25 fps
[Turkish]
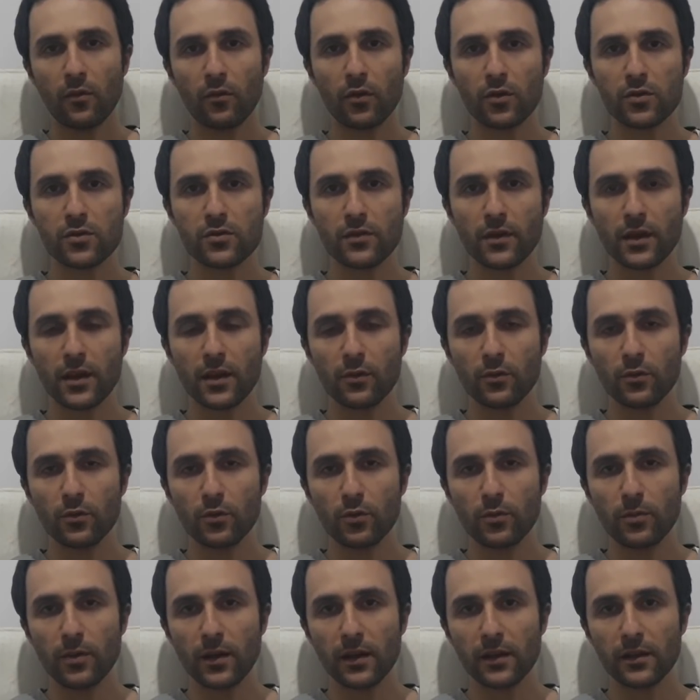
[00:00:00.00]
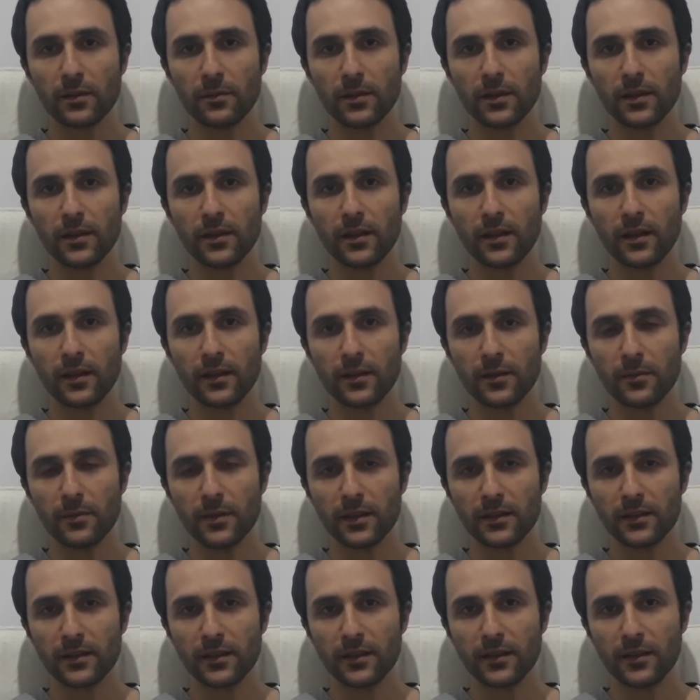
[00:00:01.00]
Volkswagen grubu arabaları adam
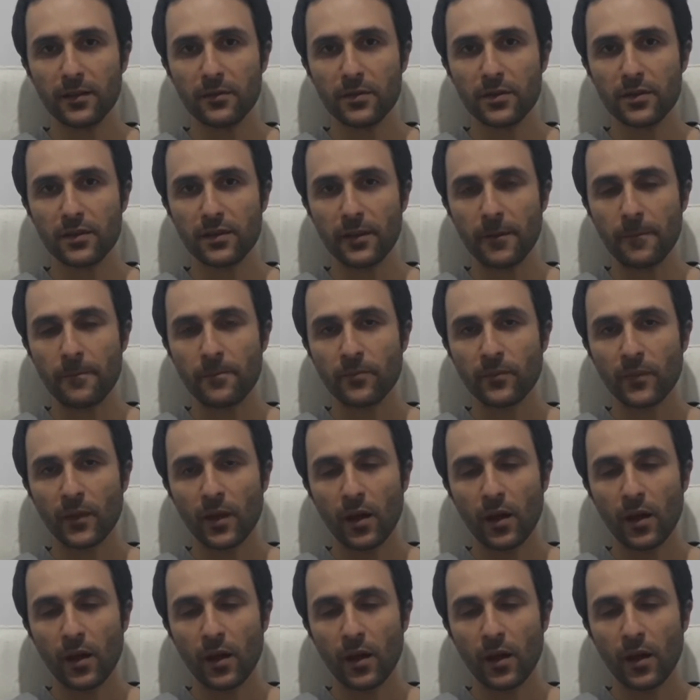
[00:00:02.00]
hatta demişti.